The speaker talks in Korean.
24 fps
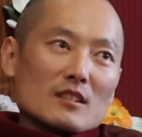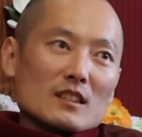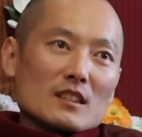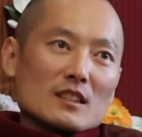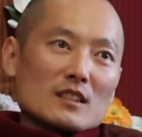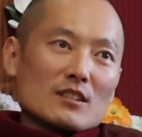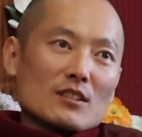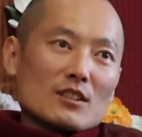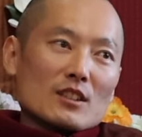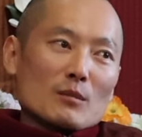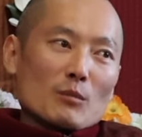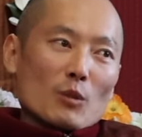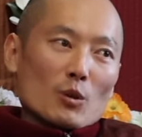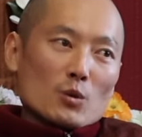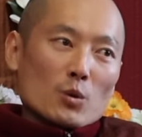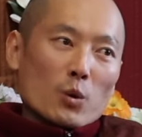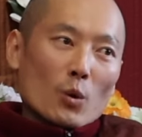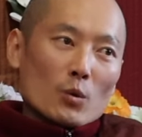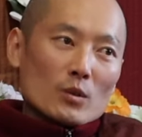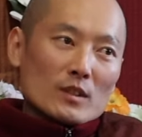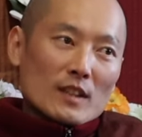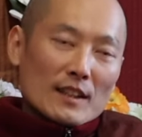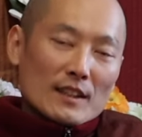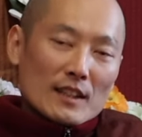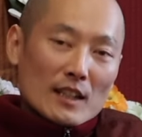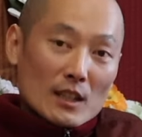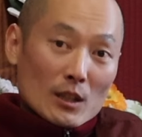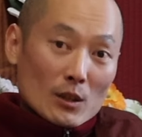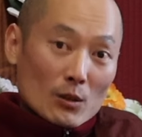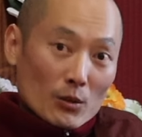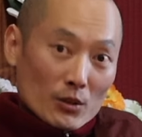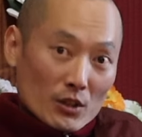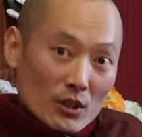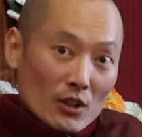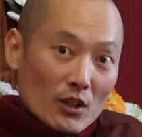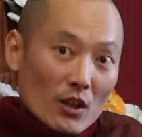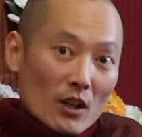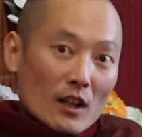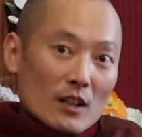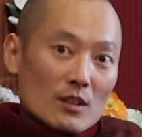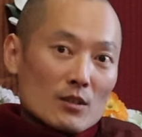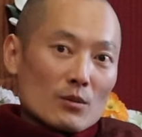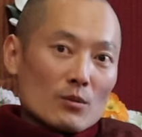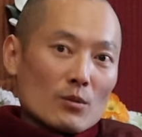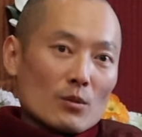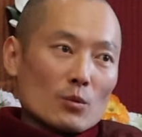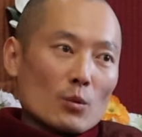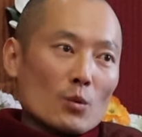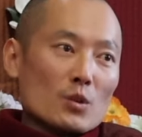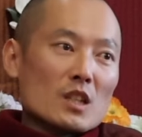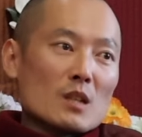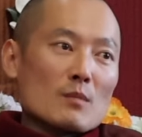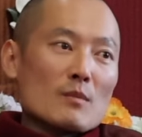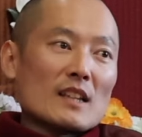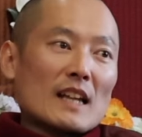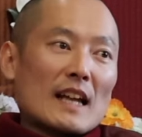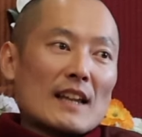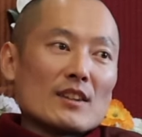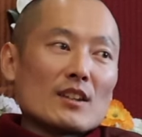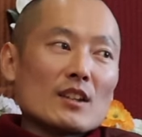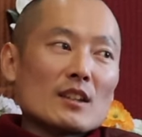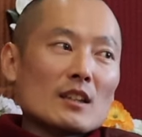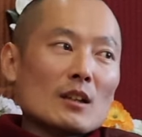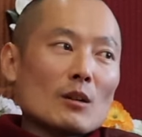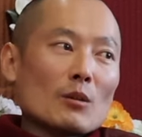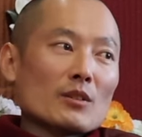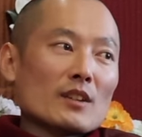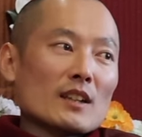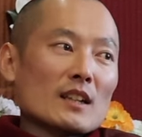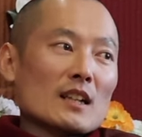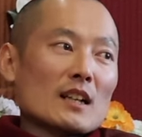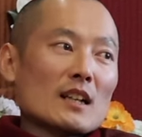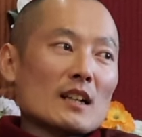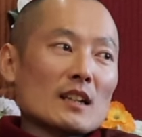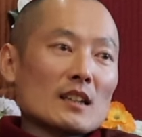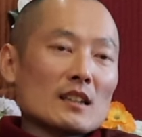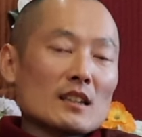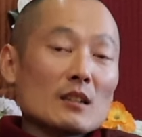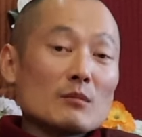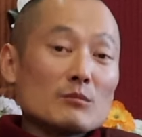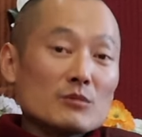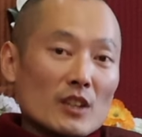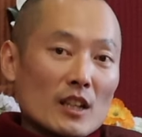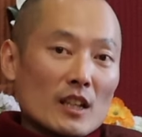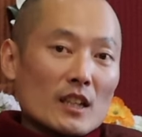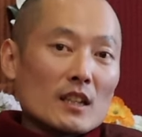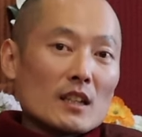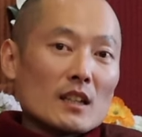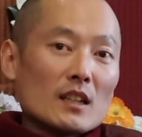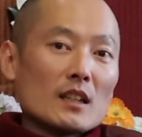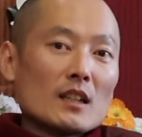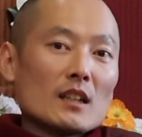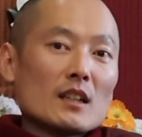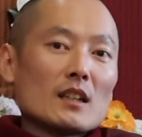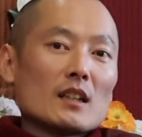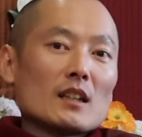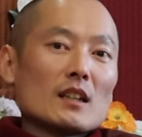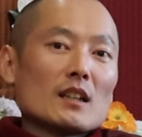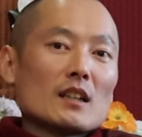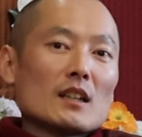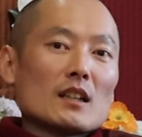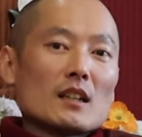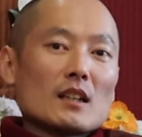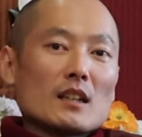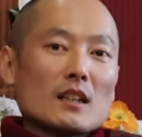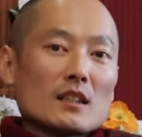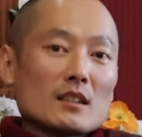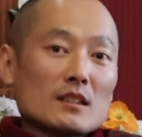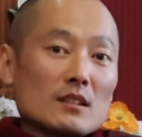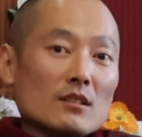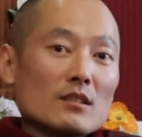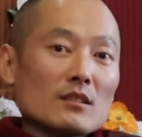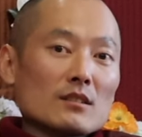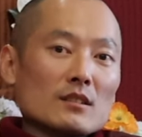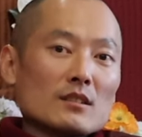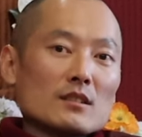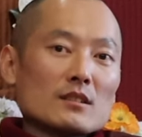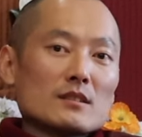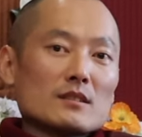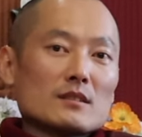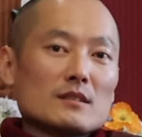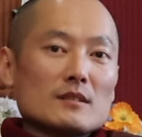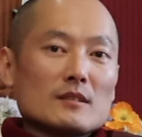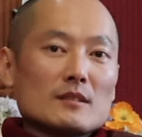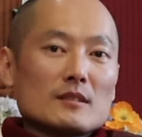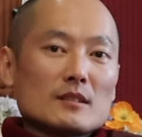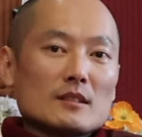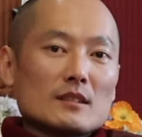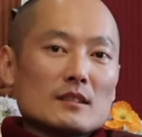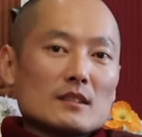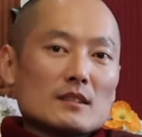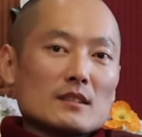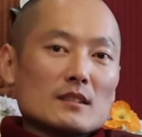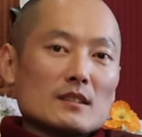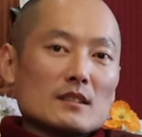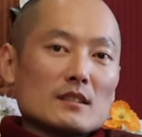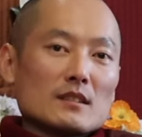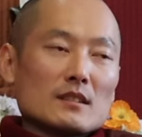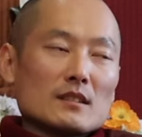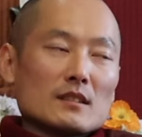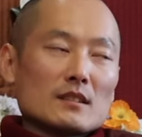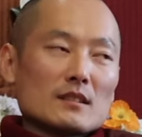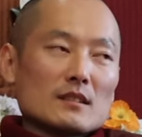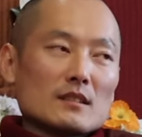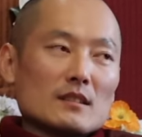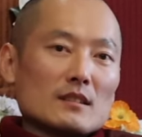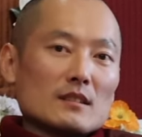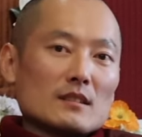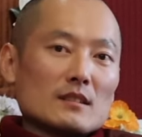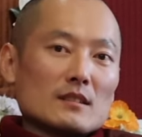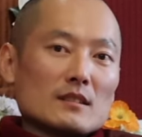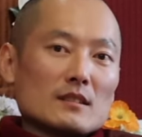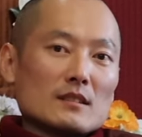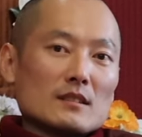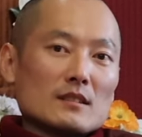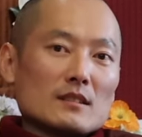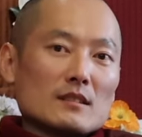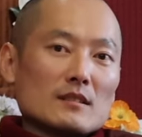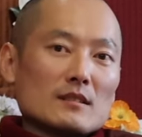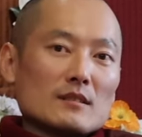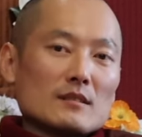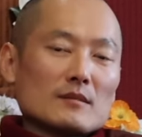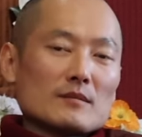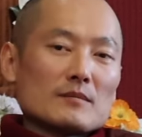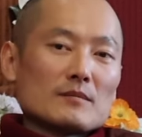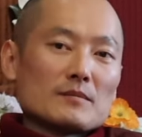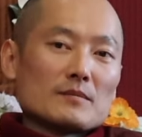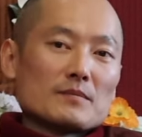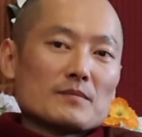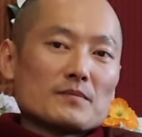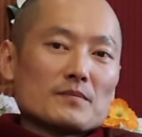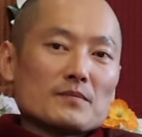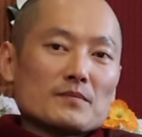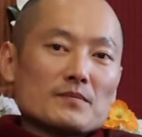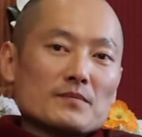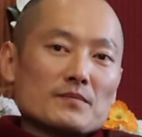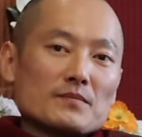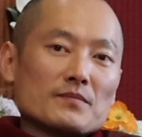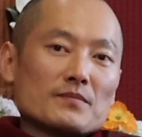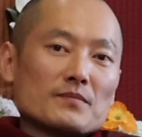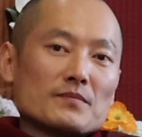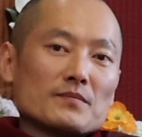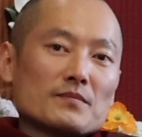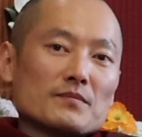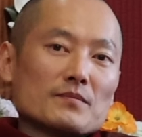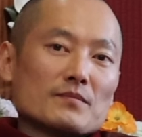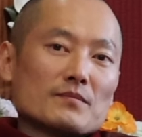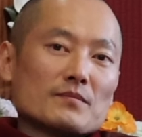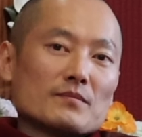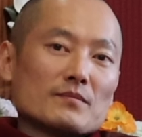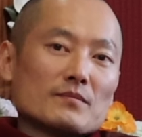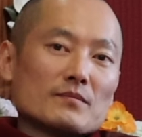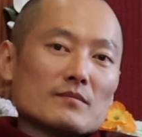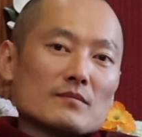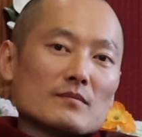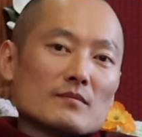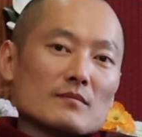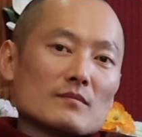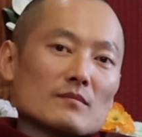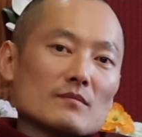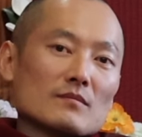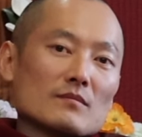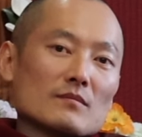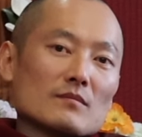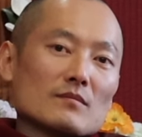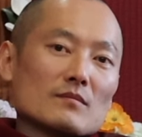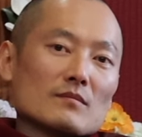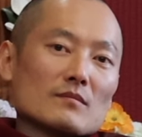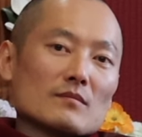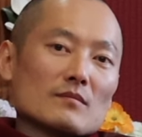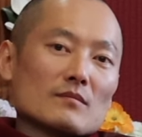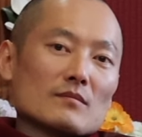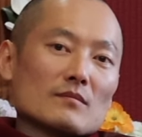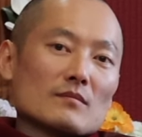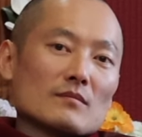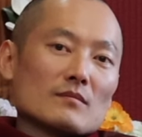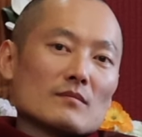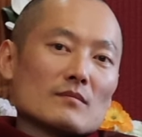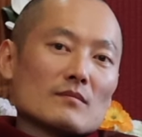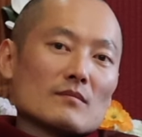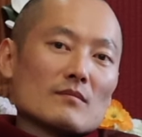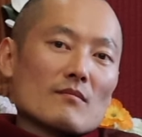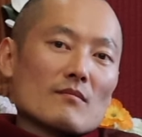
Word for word: 그것이 뭐 좋은 대상이라고 여겨가지고 놓치면 안 된다고 생각하기 때문에 그러거든요. 음. 일하면서도 음. 싼티를 둘 수가